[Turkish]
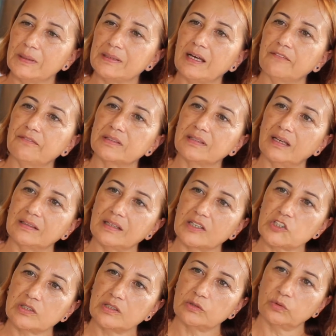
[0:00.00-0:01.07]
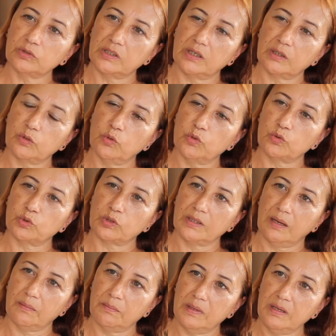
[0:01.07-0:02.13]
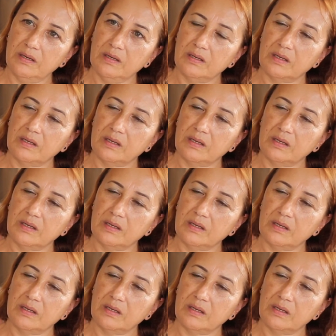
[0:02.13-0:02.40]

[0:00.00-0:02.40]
eden vatandaşlar olarak örgütlenme